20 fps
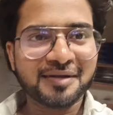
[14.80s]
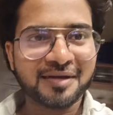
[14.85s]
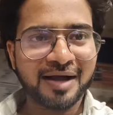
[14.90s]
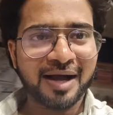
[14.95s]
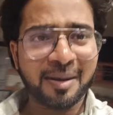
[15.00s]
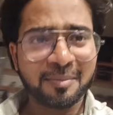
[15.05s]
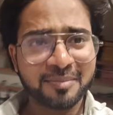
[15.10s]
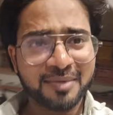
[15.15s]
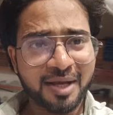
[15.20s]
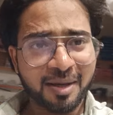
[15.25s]

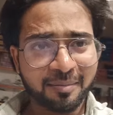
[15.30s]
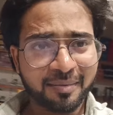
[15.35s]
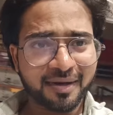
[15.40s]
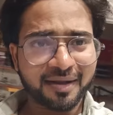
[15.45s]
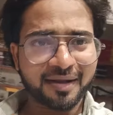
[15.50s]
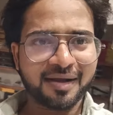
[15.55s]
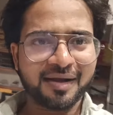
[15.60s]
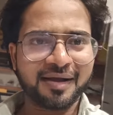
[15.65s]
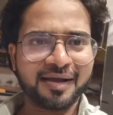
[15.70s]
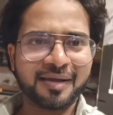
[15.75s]
काम धाम
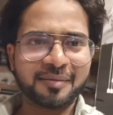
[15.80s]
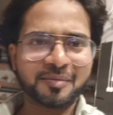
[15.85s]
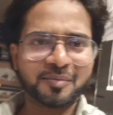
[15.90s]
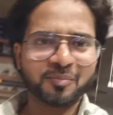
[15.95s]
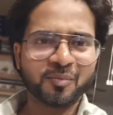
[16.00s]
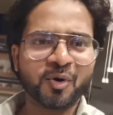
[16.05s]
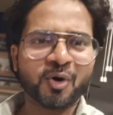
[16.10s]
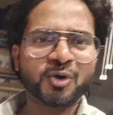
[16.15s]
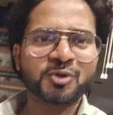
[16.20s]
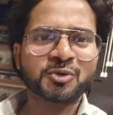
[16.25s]
लगा है अभी
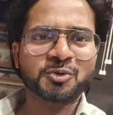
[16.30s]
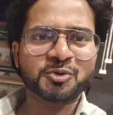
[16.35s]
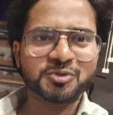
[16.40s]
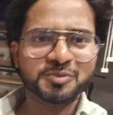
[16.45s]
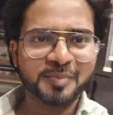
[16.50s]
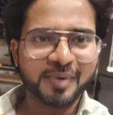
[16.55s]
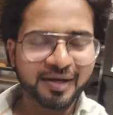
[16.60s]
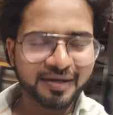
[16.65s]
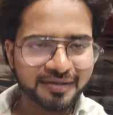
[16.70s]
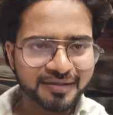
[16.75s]
बहुत
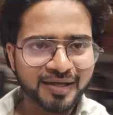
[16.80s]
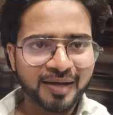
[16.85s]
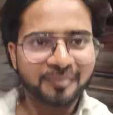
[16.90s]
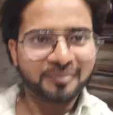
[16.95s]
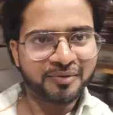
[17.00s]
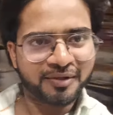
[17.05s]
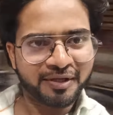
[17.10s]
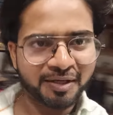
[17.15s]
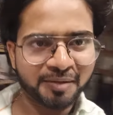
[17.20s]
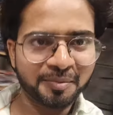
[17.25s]
कुछ बाकी आप
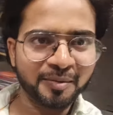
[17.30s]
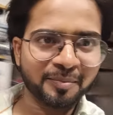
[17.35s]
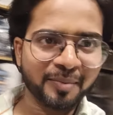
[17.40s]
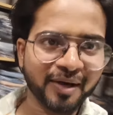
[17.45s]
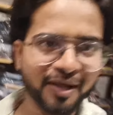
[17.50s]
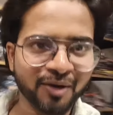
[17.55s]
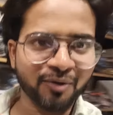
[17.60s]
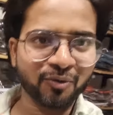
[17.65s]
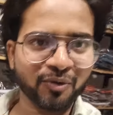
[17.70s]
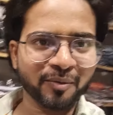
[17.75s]
देख भी
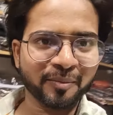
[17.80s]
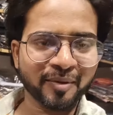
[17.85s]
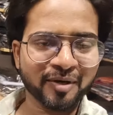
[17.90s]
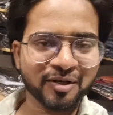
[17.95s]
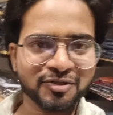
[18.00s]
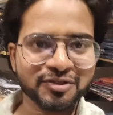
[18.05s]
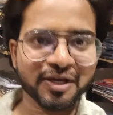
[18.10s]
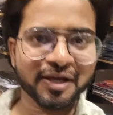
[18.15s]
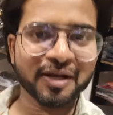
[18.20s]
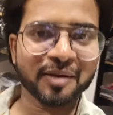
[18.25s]
पा रहे होंगे
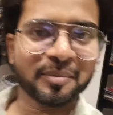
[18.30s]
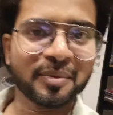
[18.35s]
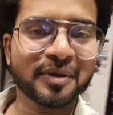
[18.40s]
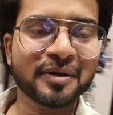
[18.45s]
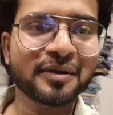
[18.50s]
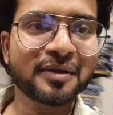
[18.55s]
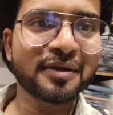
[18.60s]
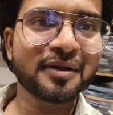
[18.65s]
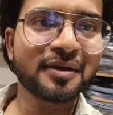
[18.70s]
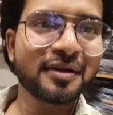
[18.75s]
मेरे चेहरे
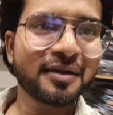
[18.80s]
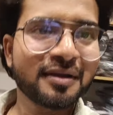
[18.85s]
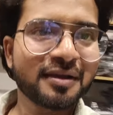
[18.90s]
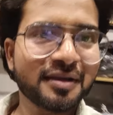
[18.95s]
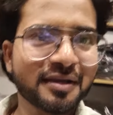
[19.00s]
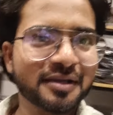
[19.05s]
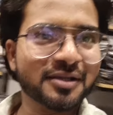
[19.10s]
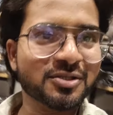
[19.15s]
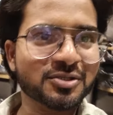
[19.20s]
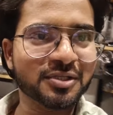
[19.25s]
पर
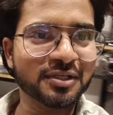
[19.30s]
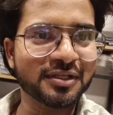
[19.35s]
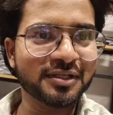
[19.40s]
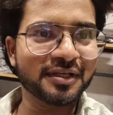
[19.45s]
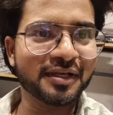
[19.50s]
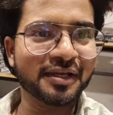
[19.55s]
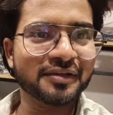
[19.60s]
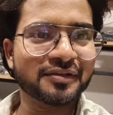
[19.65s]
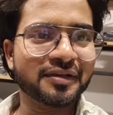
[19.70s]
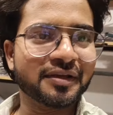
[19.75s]
किस
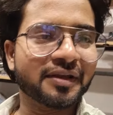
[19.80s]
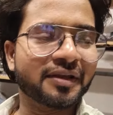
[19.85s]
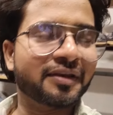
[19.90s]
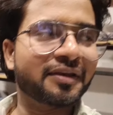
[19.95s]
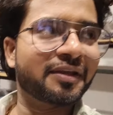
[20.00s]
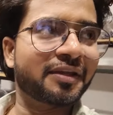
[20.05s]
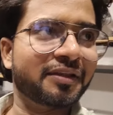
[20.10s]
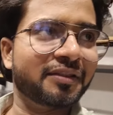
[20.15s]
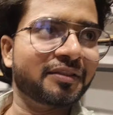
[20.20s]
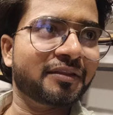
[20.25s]
तरीके से कि
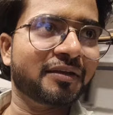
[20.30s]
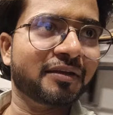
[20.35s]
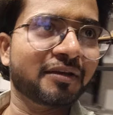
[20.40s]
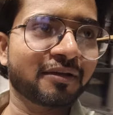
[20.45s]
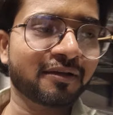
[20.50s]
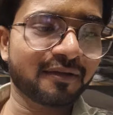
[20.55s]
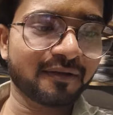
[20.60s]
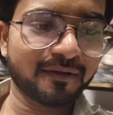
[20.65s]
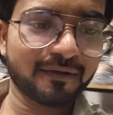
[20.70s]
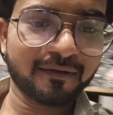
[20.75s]
नींद
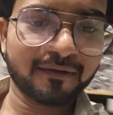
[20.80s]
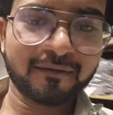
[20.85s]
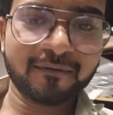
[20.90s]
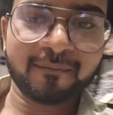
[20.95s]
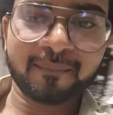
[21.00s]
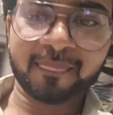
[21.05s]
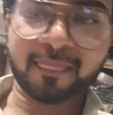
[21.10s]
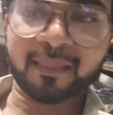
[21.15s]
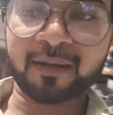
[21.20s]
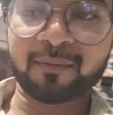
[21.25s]

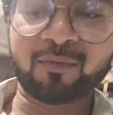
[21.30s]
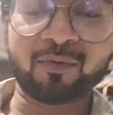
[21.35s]
का